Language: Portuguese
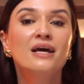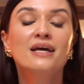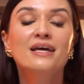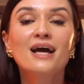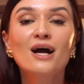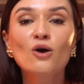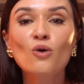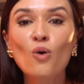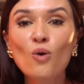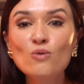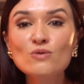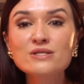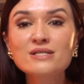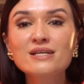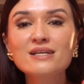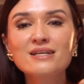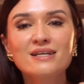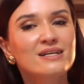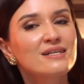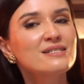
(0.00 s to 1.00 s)
e a
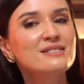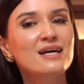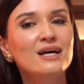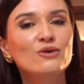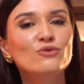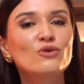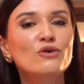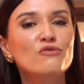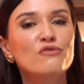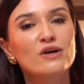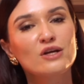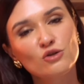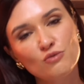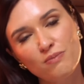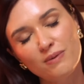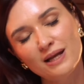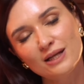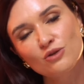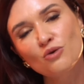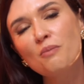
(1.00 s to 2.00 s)
conseguir sair do efeito
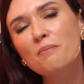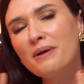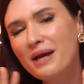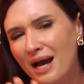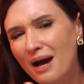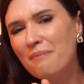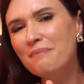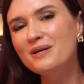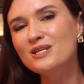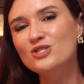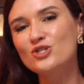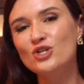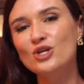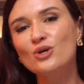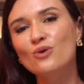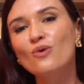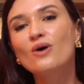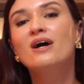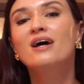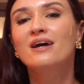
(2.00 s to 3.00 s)
platô bem
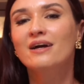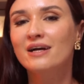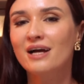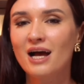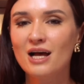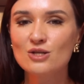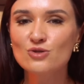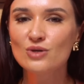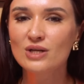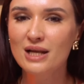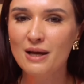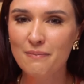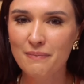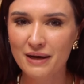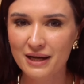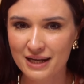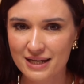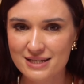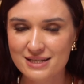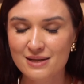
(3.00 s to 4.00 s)
rapidinho, caso ele
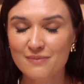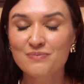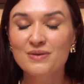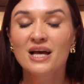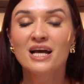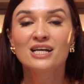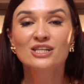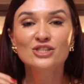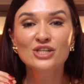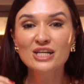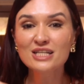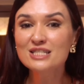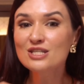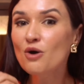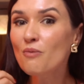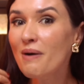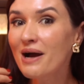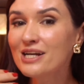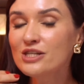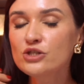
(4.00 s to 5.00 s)
apareça. Gente,
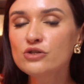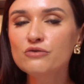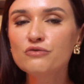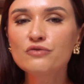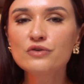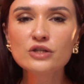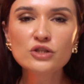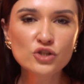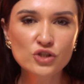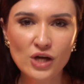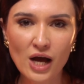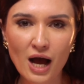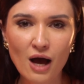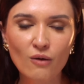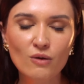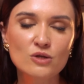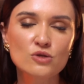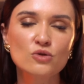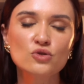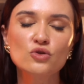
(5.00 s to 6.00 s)
são mais de 20
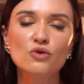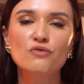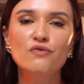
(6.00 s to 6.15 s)
aulas onde eu